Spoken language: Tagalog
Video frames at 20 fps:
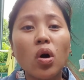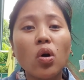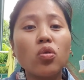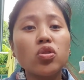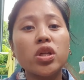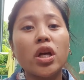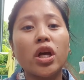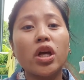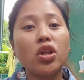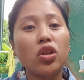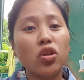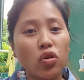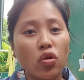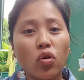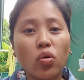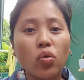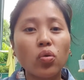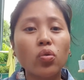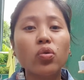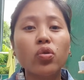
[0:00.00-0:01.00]
ako sa inyo
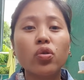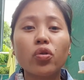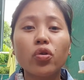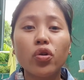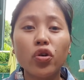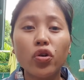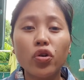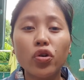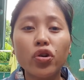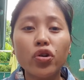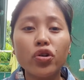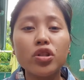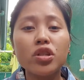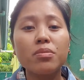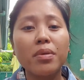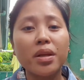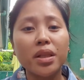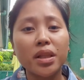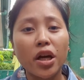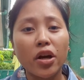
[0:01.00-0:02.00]
kung curious
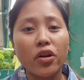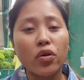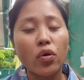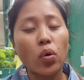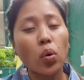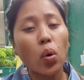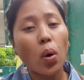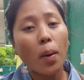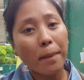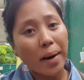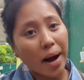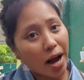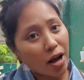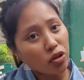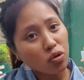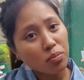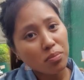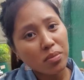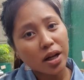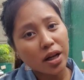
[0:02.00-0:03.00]
man kayo kung
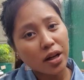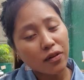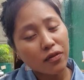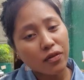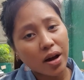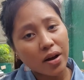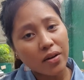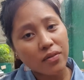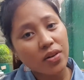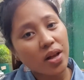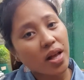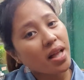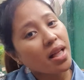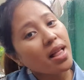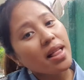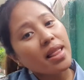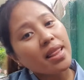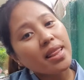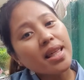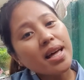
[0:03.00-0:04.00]
paano mag-revive
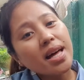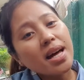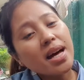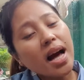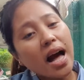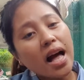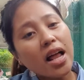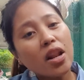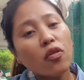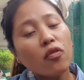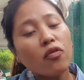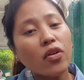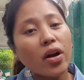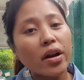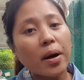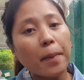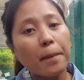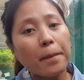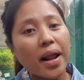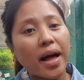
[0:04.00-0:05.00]
ng aloe
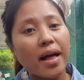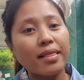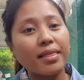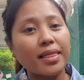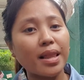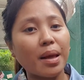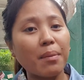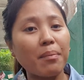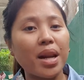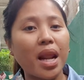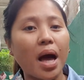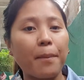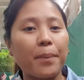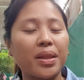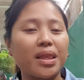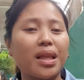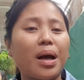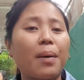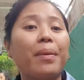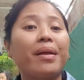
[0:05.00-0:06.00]
vera plant na
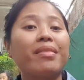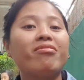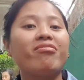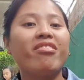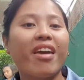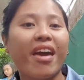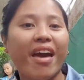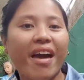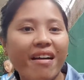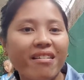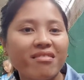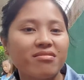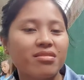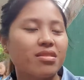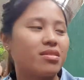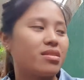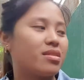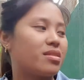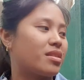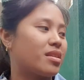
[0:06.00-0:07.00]
malapit ng
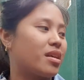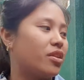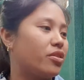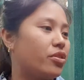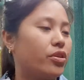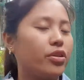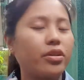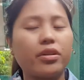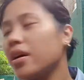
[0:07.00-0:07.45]
madeds. Ganun.